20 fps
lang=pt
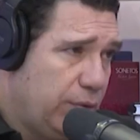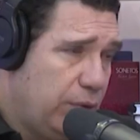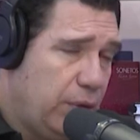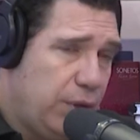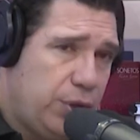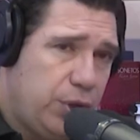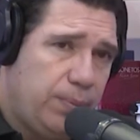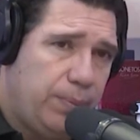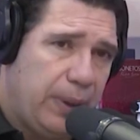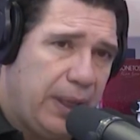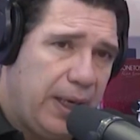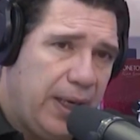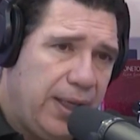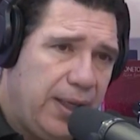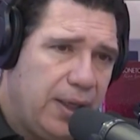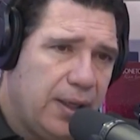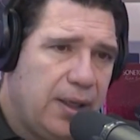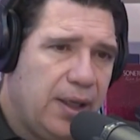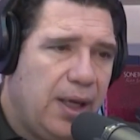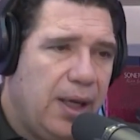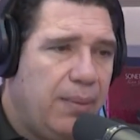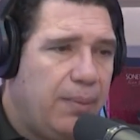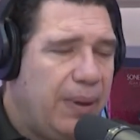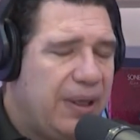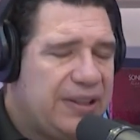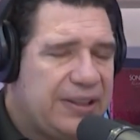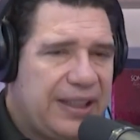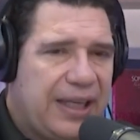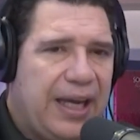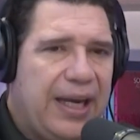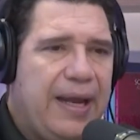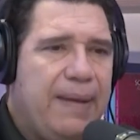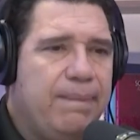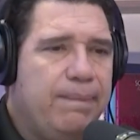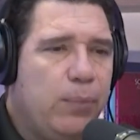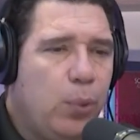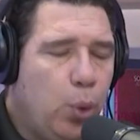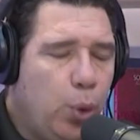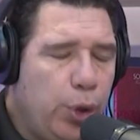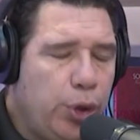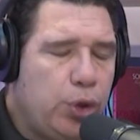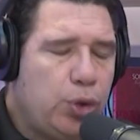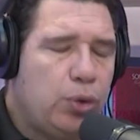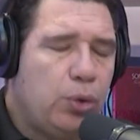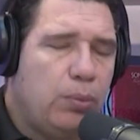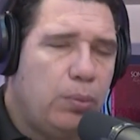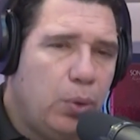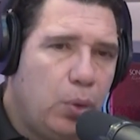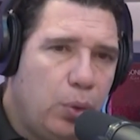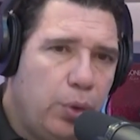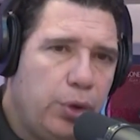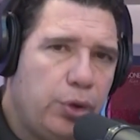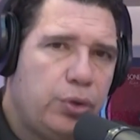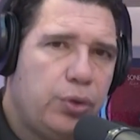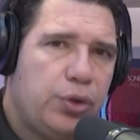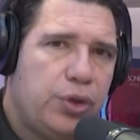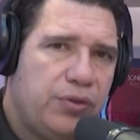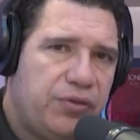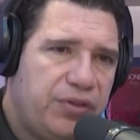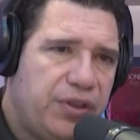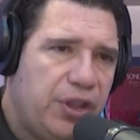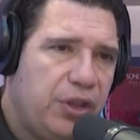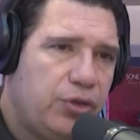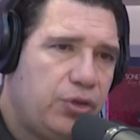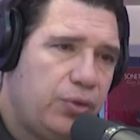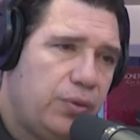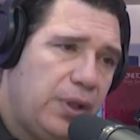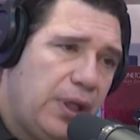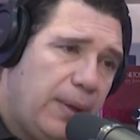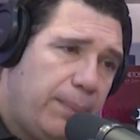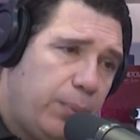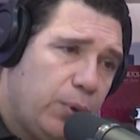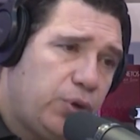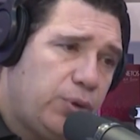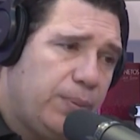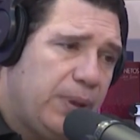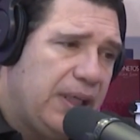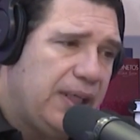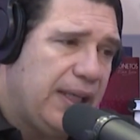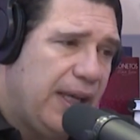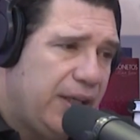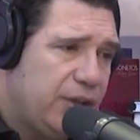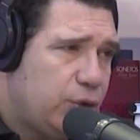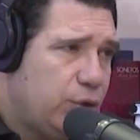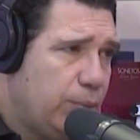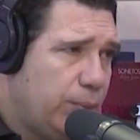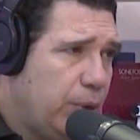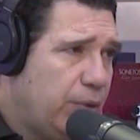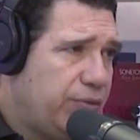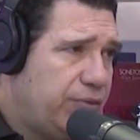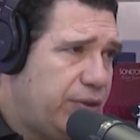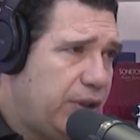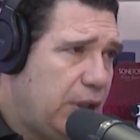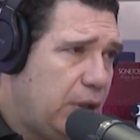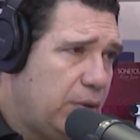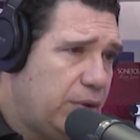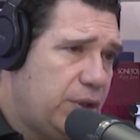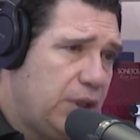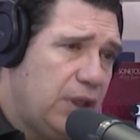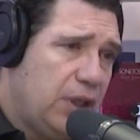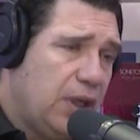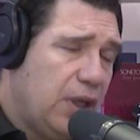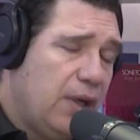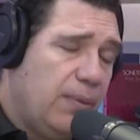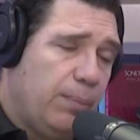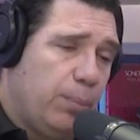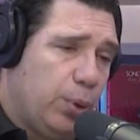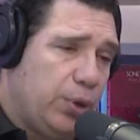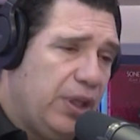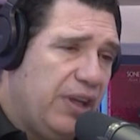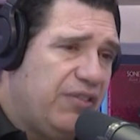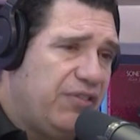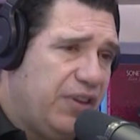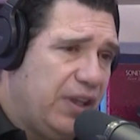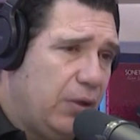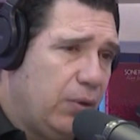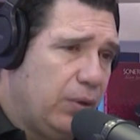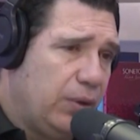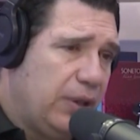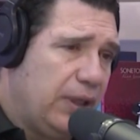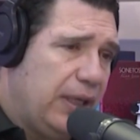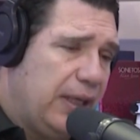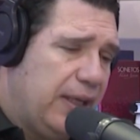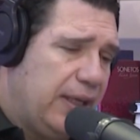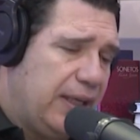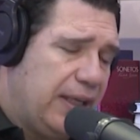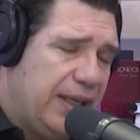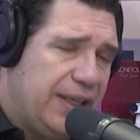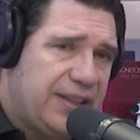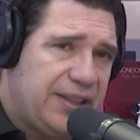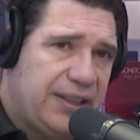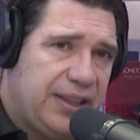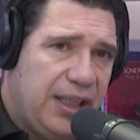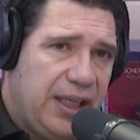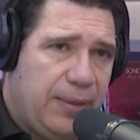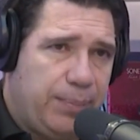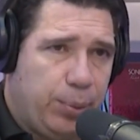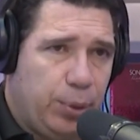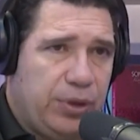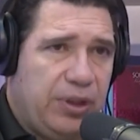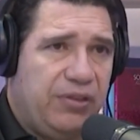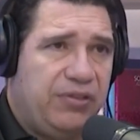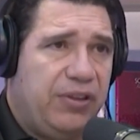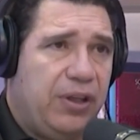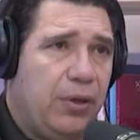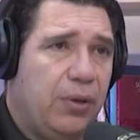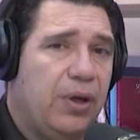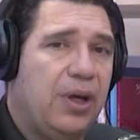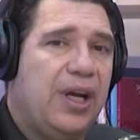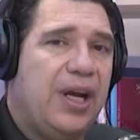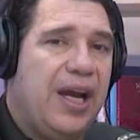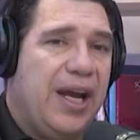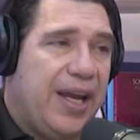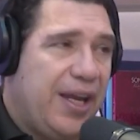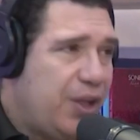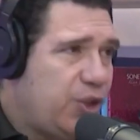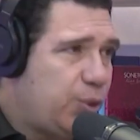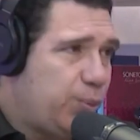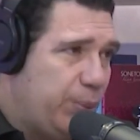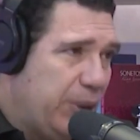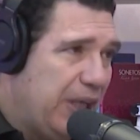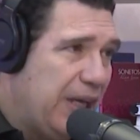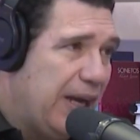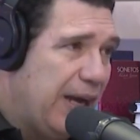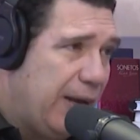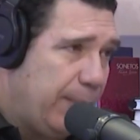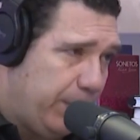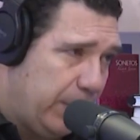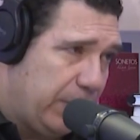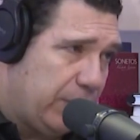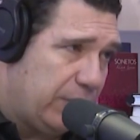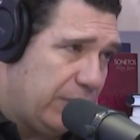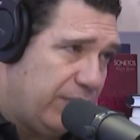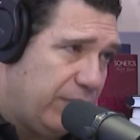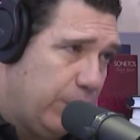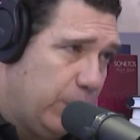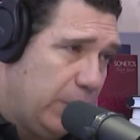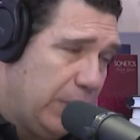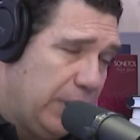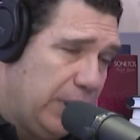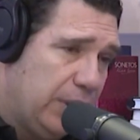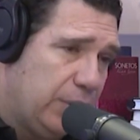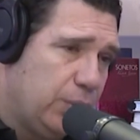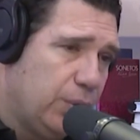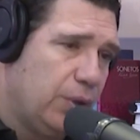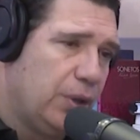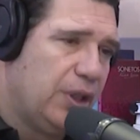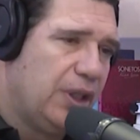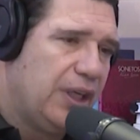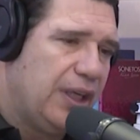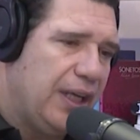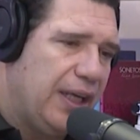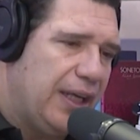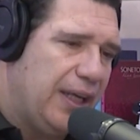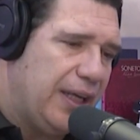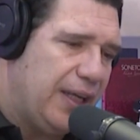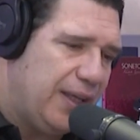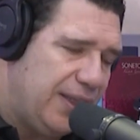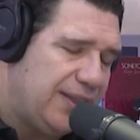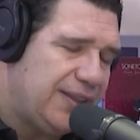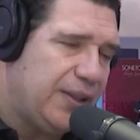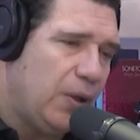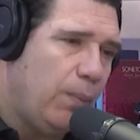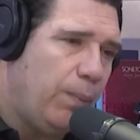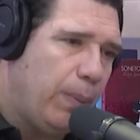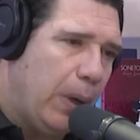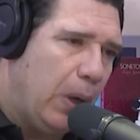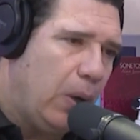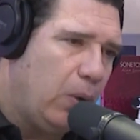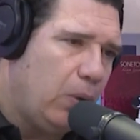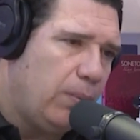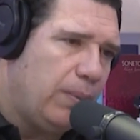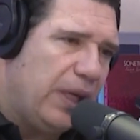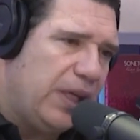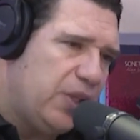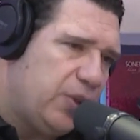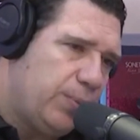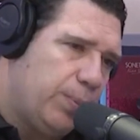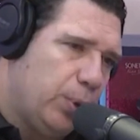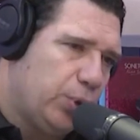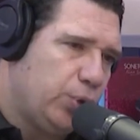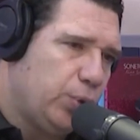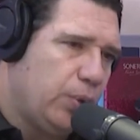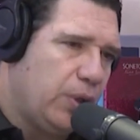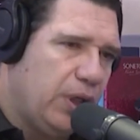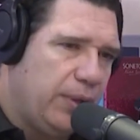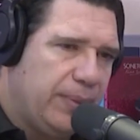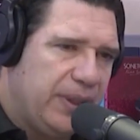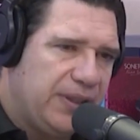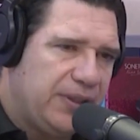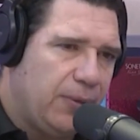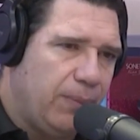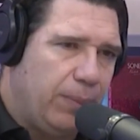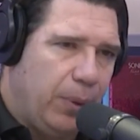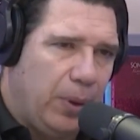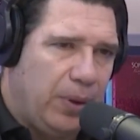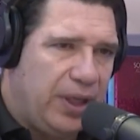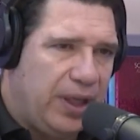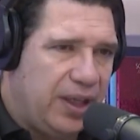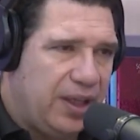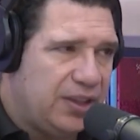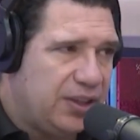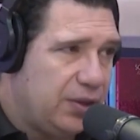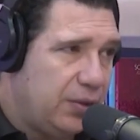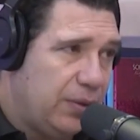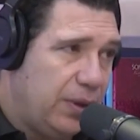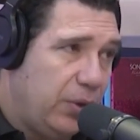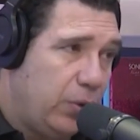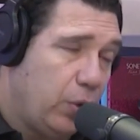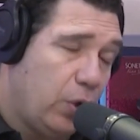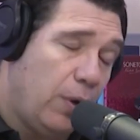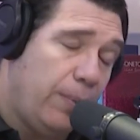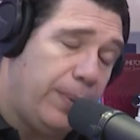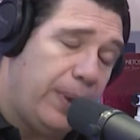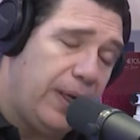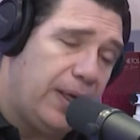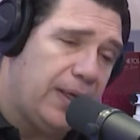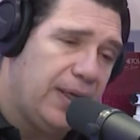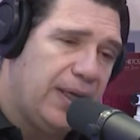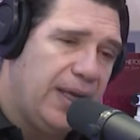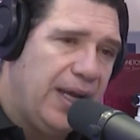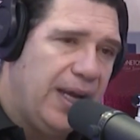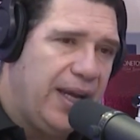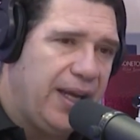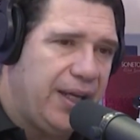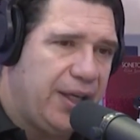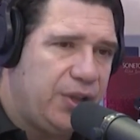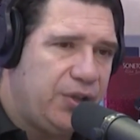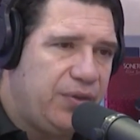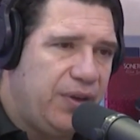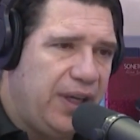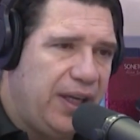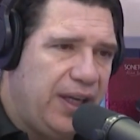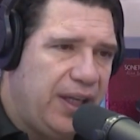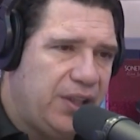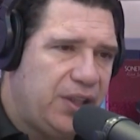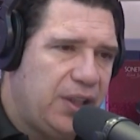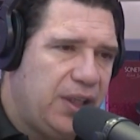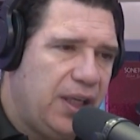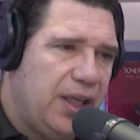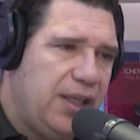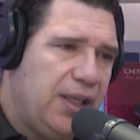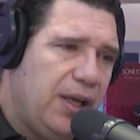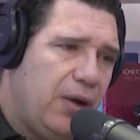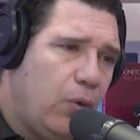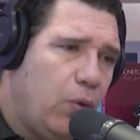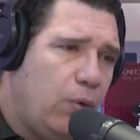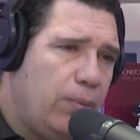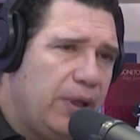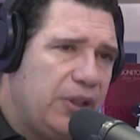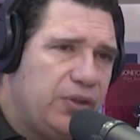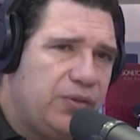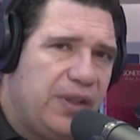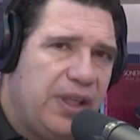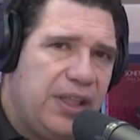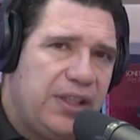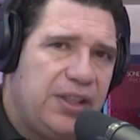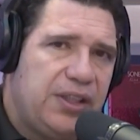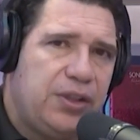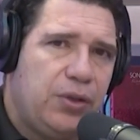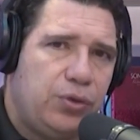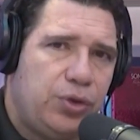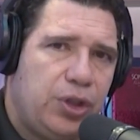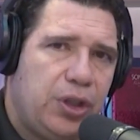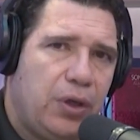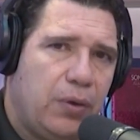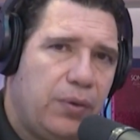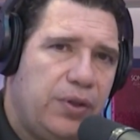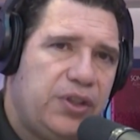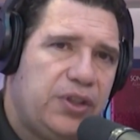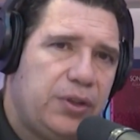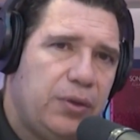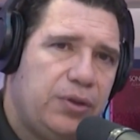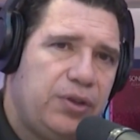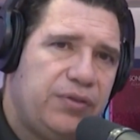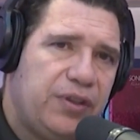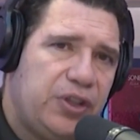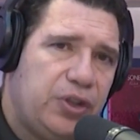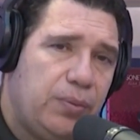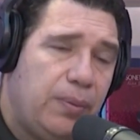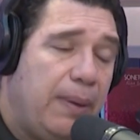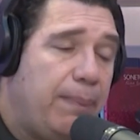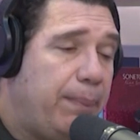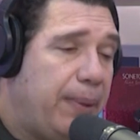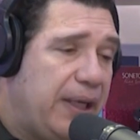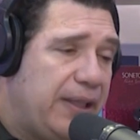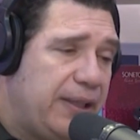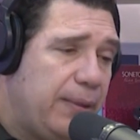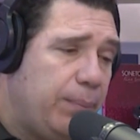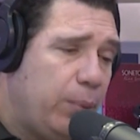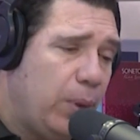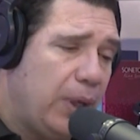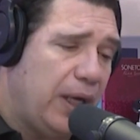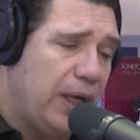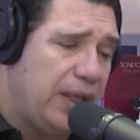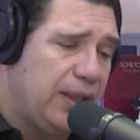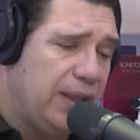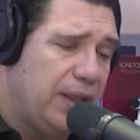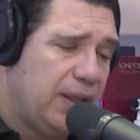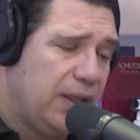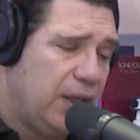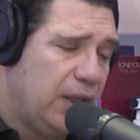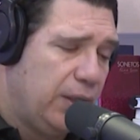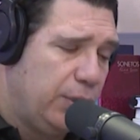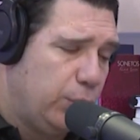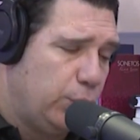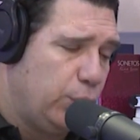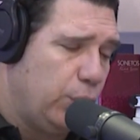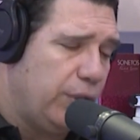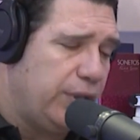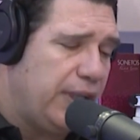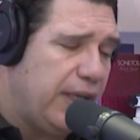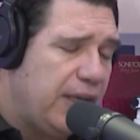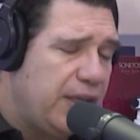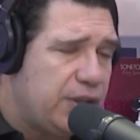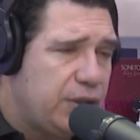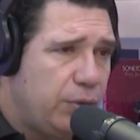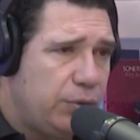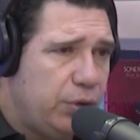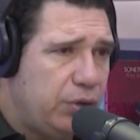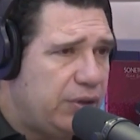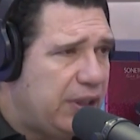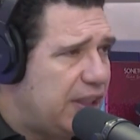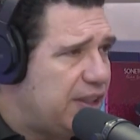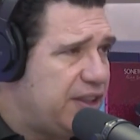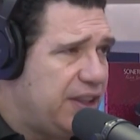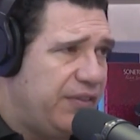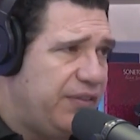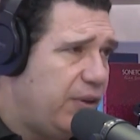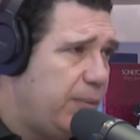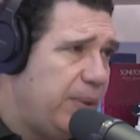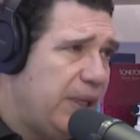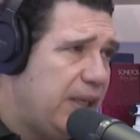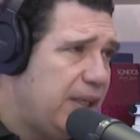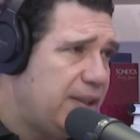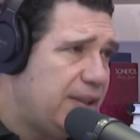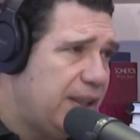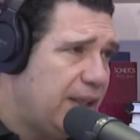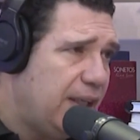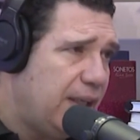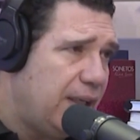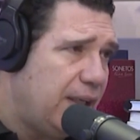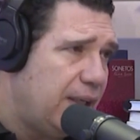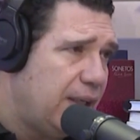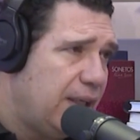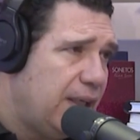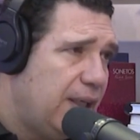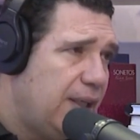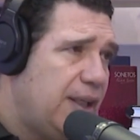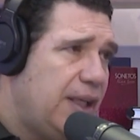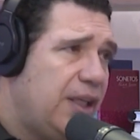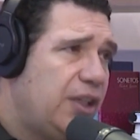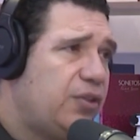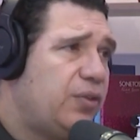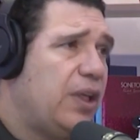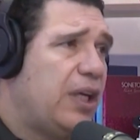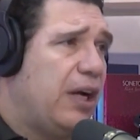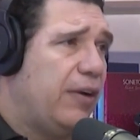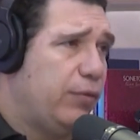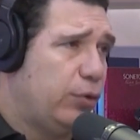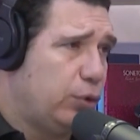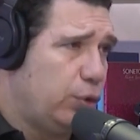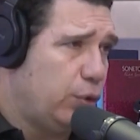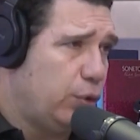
vôlei de praia, mas, cara, é muito, muito difícil. E a possibilidade do meu filho de poder vê-lo é, crescer, poder vê-lo respirar, porque eu estava morando é, em São Paulo, mas, poxa, o clima de São Paulo em relação à Europa era era diferente, né? E algumas vezes eu tinha condição de fazer uma pré-temporada no Nordeste, onde eu trazia a família inteira e eles ficavam no